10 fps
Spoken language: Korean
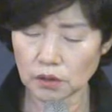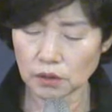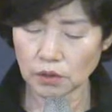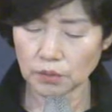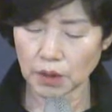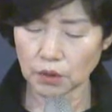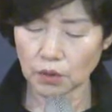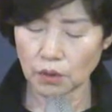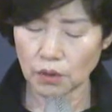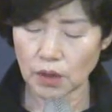스스로
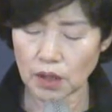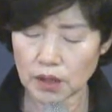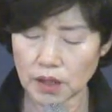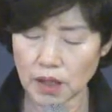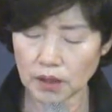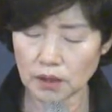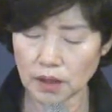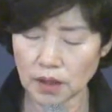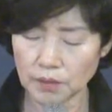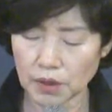믿고 제약을
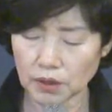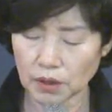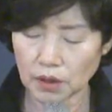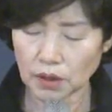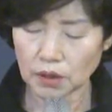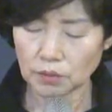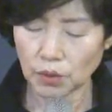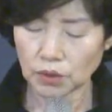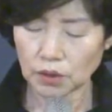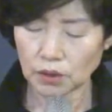행하면 그
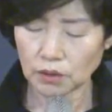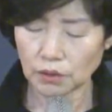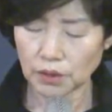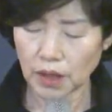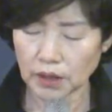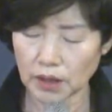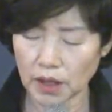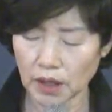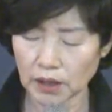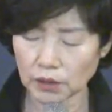모든 의로운
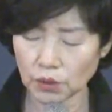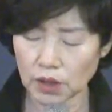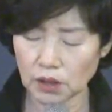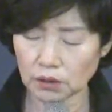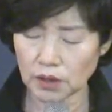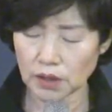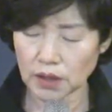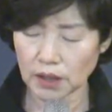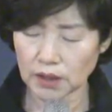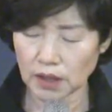행위가 하나도
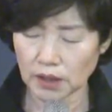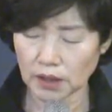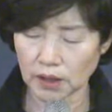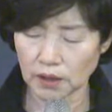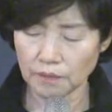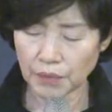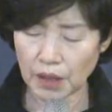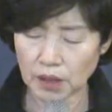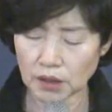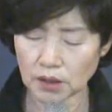기억되지 아니하리니
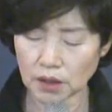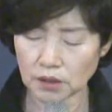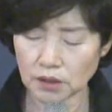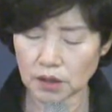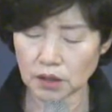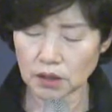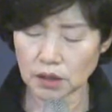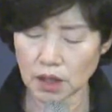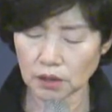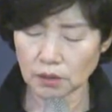그가 그 지은
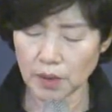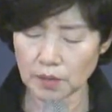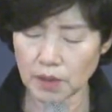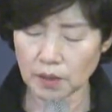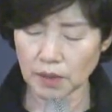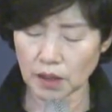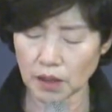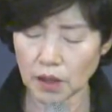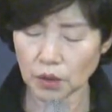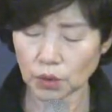제약으로 말미암아
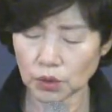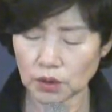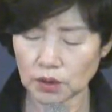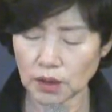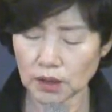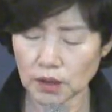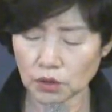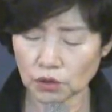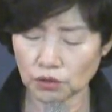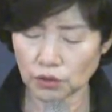곧 그
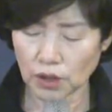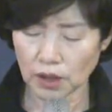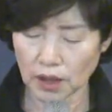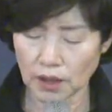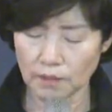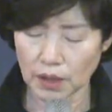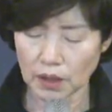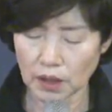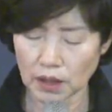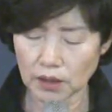안에서 죽으리라
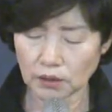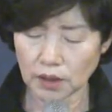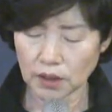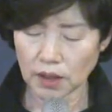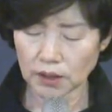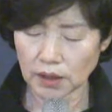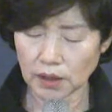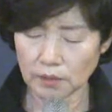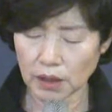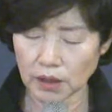가령 내가
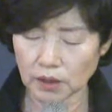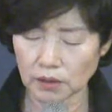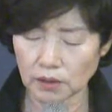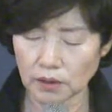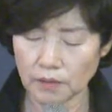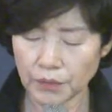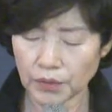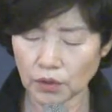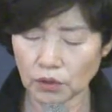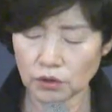악인에게 말하기를
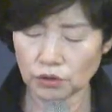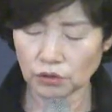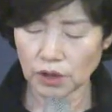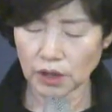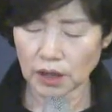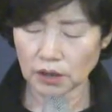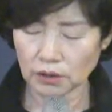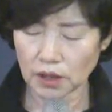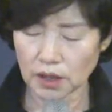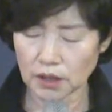너는 죽으리라
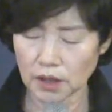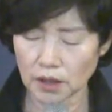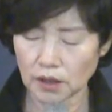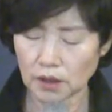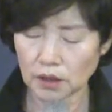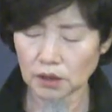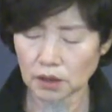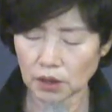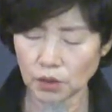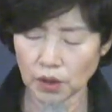하였다 하자
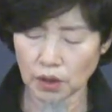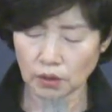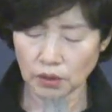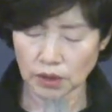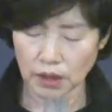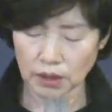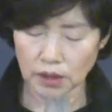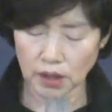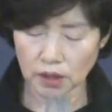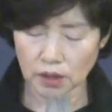그가 돌이켜
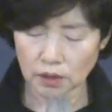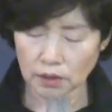자기의